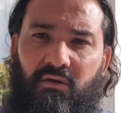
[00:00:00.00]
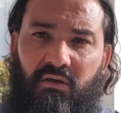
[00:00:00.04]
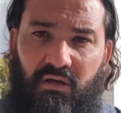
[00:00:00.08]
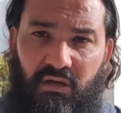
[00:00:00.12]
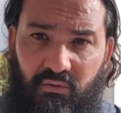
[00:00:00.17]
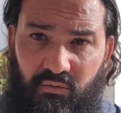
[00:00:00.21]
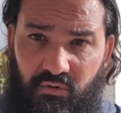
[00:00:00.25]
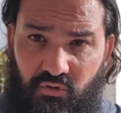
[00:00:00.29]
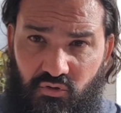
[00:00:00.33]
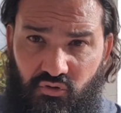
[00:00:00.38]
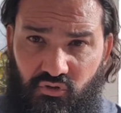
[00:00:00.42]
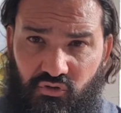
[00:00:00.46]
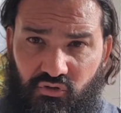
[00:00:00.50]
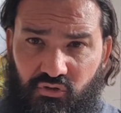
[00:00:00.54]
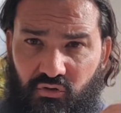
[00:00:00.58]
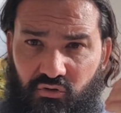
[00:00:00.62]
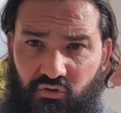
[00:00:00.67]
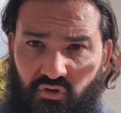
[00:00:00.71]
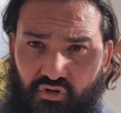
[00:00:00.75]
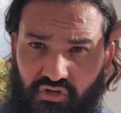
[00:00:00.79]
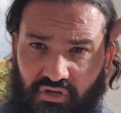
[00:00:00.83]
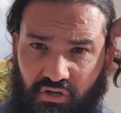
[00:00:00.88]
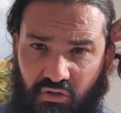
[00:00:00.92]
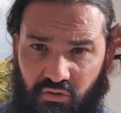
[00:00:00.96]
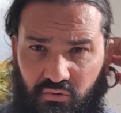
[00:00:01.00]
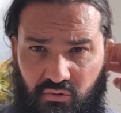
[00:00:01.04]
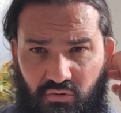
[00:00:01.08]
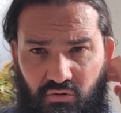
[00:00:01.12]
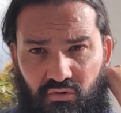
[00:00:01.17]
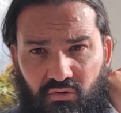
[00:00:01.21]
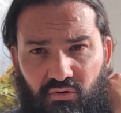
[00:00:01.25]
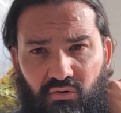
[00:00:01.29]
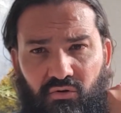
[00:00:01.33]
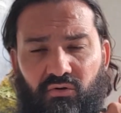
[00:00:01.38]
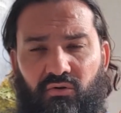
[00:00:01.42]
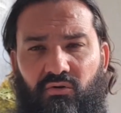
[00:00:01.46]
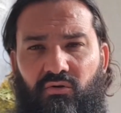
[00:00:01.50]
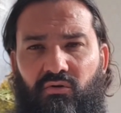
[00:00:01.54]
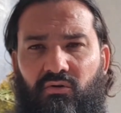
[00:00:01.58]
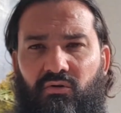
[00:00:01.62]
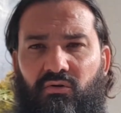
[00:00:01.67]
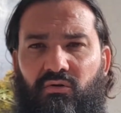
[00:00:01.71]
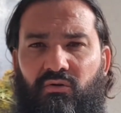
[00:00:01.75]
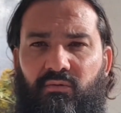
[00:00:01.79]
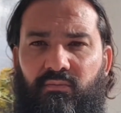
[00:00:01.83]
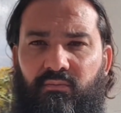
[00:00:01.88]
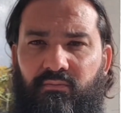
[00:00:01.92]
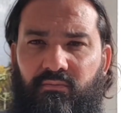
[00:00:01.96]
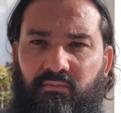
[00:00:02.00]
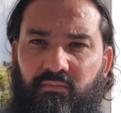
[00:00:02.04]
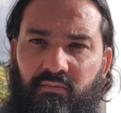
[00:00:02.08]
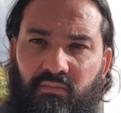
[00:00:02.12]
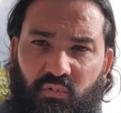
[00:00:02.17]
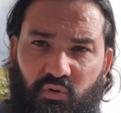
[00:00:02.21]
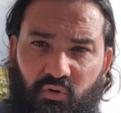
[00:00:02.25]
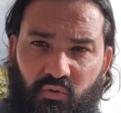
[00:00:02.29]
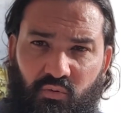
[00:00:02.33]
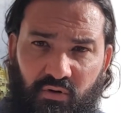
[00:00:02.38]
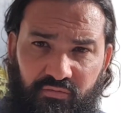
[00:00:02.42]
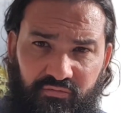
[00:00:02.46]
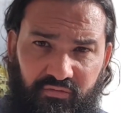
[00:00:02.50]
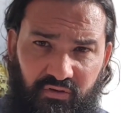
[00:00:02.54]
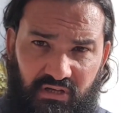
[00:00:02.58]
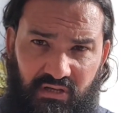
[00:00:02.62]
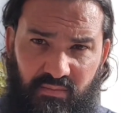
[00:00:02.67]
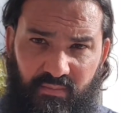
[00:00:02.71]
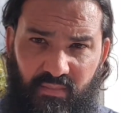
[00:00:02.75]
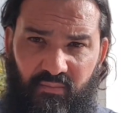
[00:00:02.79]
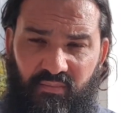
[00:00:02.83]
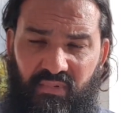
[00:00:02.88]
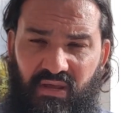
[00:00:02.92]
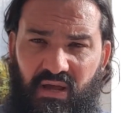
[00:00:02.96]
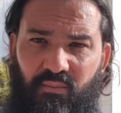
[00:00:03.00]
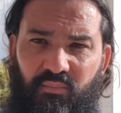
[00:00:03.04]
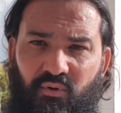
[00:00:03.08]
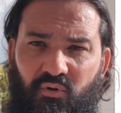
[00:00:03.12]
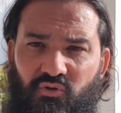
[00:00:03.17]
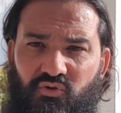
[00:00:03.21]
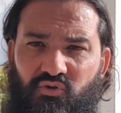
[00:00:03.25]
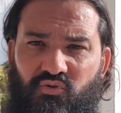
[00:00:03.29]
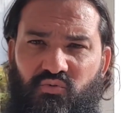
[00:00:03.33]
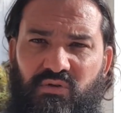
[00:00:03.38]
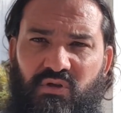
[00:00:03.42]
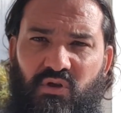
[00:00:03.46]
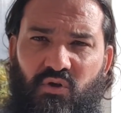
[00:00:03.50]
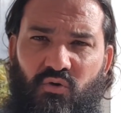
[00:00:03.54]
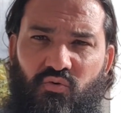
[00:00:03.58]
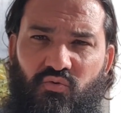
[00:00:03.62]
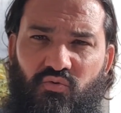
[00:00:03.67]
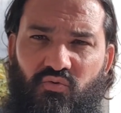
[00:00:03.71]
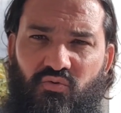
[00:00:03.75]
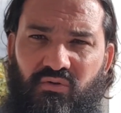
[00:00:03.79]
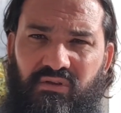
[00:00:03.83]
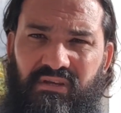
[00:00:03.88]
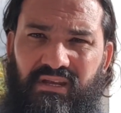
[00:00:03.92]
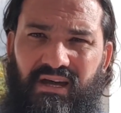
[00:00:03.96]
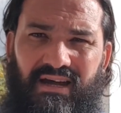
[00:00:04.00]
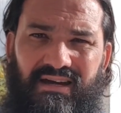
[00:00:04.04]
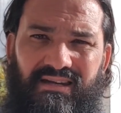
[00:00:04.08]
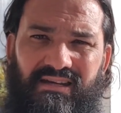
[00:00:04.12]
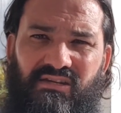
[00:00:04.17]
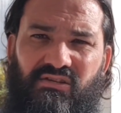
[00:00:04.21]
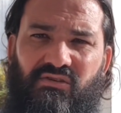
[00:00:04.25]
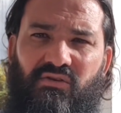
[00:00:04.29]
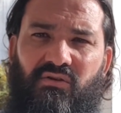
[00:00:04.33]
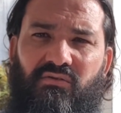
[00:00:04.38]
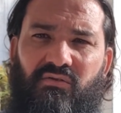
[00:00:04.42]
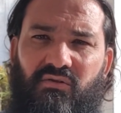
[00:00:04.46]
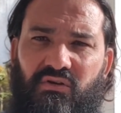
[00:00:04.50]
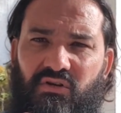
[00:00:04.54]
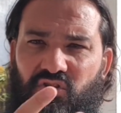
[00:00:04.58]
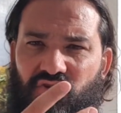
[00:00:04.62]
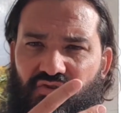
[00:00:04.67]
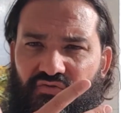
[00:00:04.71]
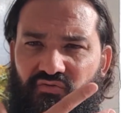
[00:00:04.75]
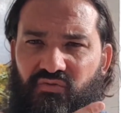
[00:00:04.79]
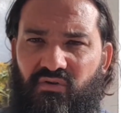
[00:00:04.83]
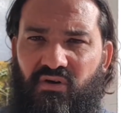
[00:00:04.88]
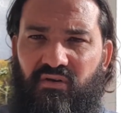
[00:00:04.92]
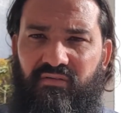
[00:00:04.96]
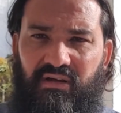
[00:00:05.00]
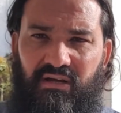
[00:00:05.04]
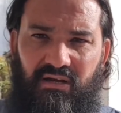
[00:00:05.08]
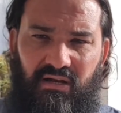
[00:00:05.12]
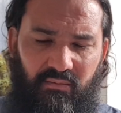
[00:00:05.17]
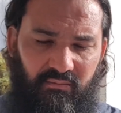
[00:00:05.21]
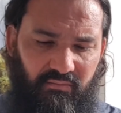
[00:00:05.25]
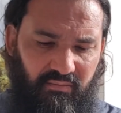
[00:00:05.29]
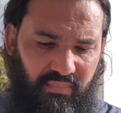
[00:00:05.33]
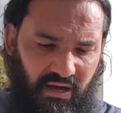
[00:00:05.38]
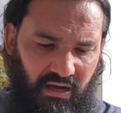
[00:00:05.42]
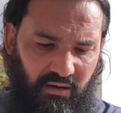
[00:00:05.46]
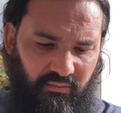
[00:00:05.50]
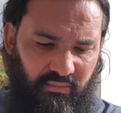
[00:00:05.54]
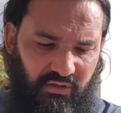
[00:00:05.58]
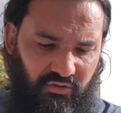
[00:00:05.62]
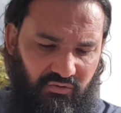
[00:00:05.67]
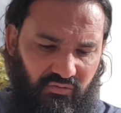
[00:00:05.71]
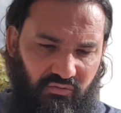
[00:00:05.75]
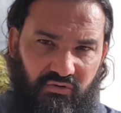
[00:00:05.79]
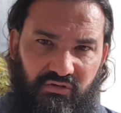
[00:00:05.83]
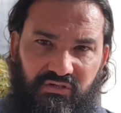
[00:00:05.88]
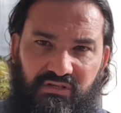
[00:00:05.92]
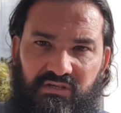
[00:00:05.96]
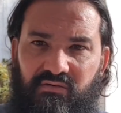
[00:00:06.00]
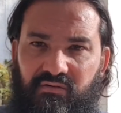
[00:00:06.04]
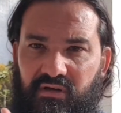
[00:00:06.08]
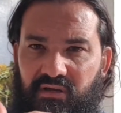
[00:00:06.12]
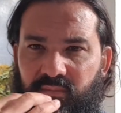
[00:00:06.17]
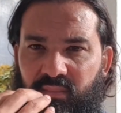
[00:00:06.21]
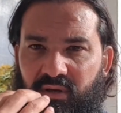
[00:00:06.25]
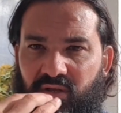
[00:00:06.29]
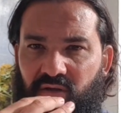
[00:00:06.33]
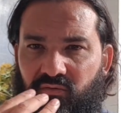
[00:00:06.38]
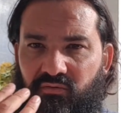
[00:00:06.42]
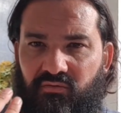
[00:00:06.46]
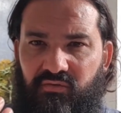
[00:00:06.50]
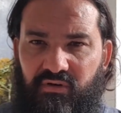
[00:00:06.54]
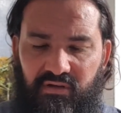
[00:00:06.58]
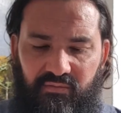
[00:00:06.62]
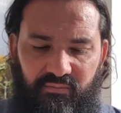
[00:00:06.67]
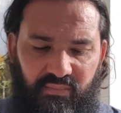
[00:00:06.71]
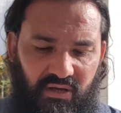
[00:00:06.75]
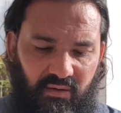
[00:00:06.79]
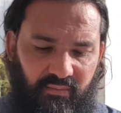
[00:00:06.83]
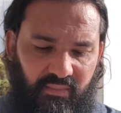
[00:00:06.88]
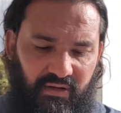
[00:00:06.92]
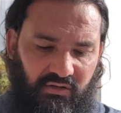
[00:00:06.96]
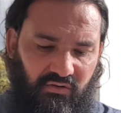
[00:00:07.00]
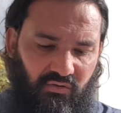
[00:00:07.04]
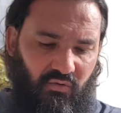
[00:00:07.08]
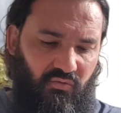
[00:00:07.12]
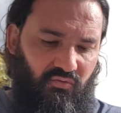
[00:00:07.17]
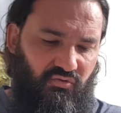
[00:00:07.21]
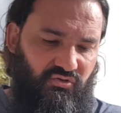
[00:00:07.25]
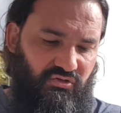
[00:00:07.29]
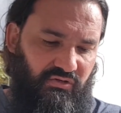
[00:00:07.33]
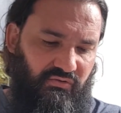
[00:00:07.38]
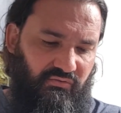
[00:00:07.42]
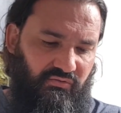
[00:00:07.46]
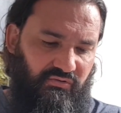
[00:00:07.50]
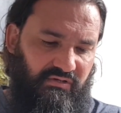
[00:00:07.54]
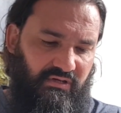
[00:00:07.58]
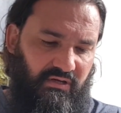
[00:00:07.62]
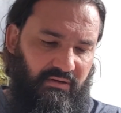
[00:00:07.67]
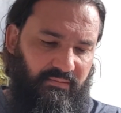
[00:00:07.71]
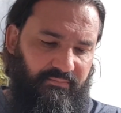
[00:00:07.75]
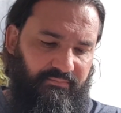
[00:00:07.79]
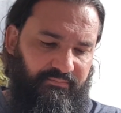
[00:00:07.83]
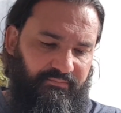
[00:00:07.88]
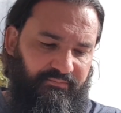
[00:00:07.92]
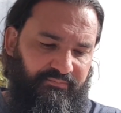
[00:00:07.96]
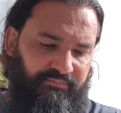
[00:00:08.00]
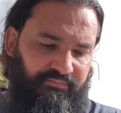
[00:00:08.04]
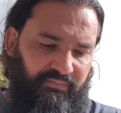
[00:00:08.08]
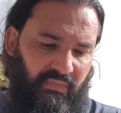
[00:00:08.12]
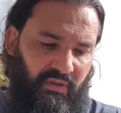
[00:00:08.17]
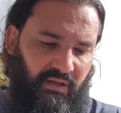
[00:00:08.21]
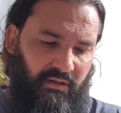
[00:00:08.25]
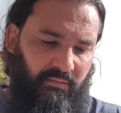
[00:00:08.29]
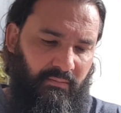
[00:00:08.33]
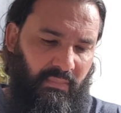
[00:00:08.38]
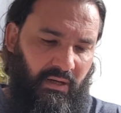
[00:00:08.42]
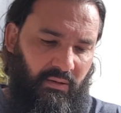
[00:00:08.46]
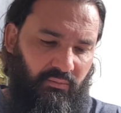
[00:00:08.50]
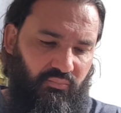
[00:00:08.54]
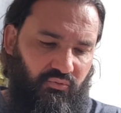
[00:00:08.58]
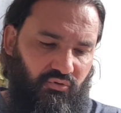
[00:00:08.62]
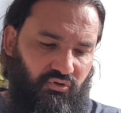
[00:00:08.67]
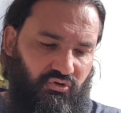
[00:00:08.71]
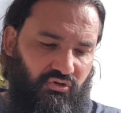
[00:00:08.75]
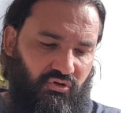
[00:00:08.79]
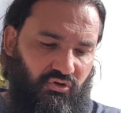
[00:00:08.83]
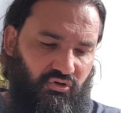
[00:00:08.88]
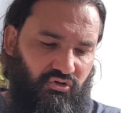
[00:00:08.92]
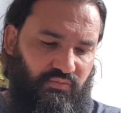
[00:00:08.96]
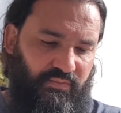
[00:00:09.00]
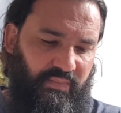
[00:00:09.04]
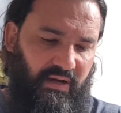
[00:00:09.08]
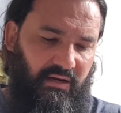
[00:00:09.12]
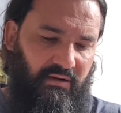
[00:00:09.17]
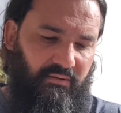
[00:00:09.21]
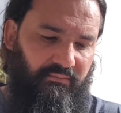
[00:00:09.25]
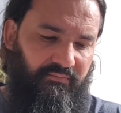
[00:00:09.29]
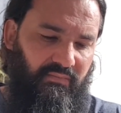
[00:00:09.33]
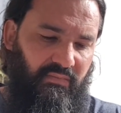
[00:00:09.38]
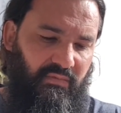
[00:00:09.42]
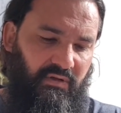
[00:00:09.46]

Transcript: Et oui, je sors de chez le, coiffeur qui m'a mis un produit ultra lissant dans les cheveux avec la barbe et tout aussi. Vous voyez, maintenant vous voyez bien ma tronche et tout ça ma bouche quand je parle.